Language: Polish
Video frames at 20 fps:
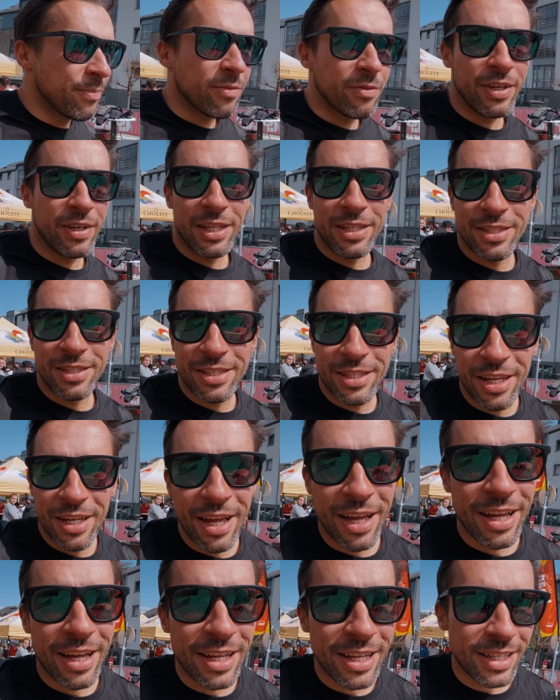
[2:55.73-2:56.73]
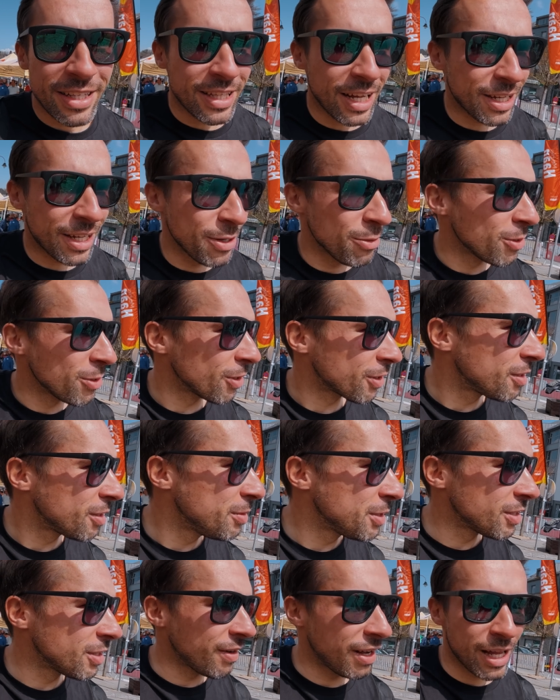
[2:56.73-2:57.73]
więc taki urok
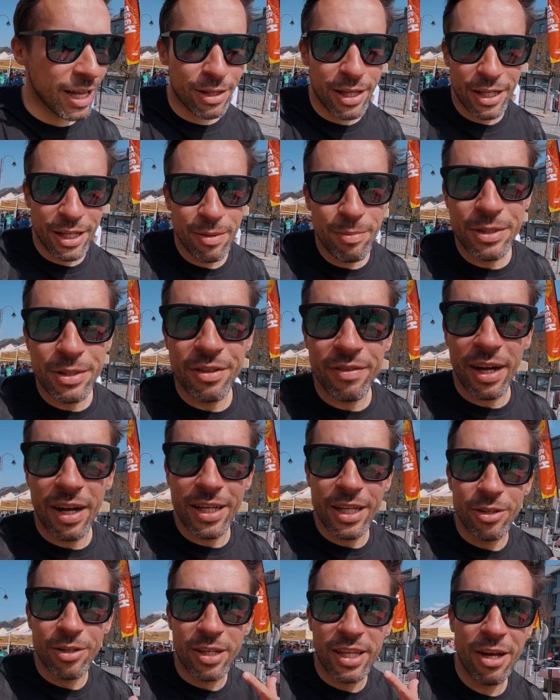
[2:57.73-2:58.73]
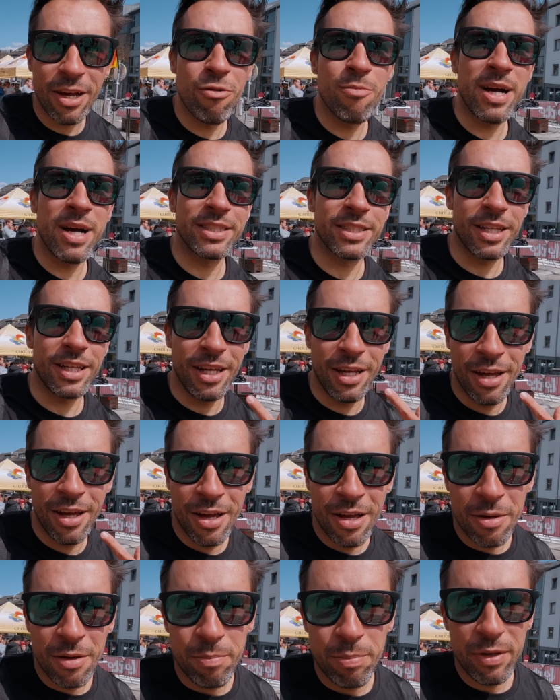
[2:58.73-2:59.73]
kibicowania. Te kibicowanie to kiełbaski,
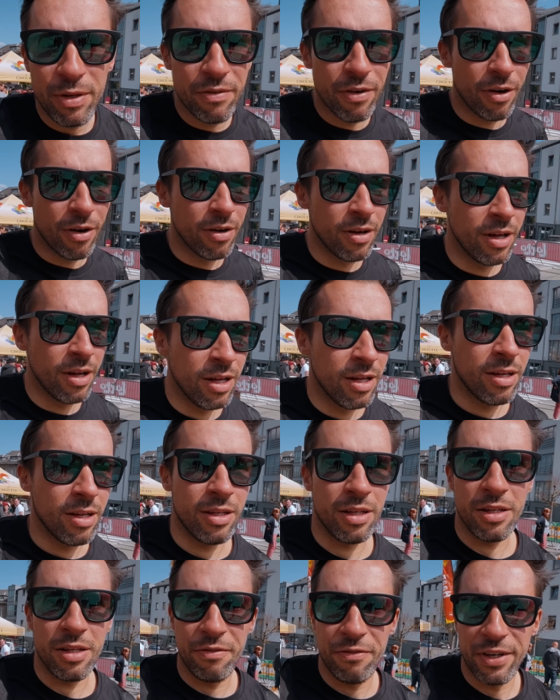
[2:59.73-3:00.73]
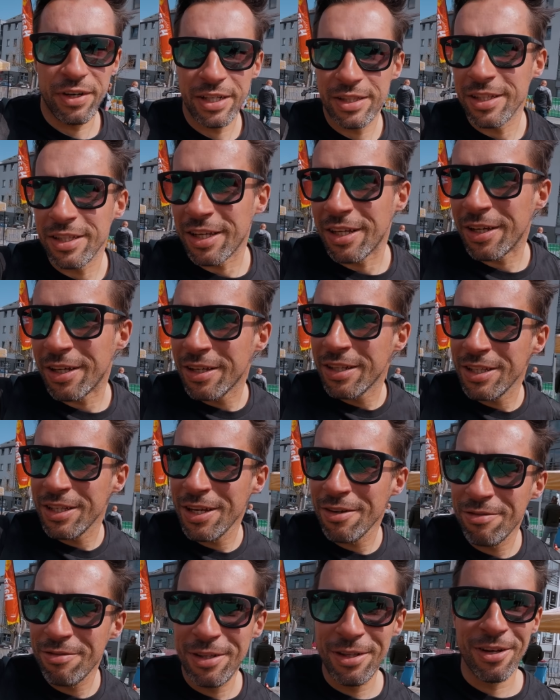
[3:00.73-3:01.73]
piwo i frytki.
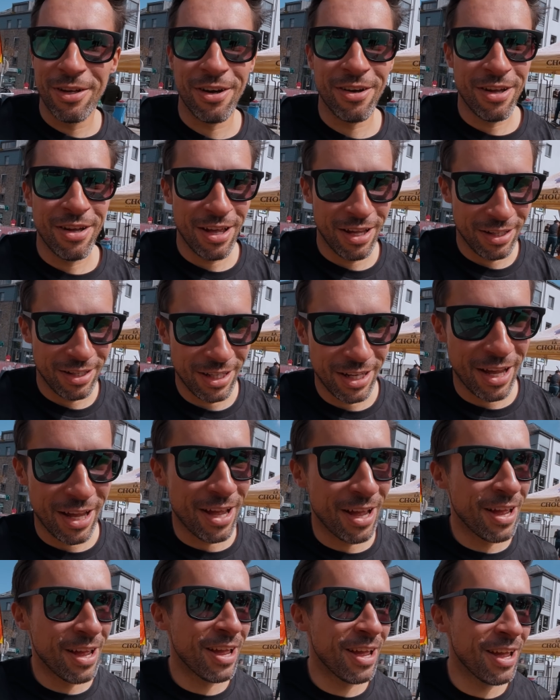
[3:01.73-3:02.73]
Nie wino, nie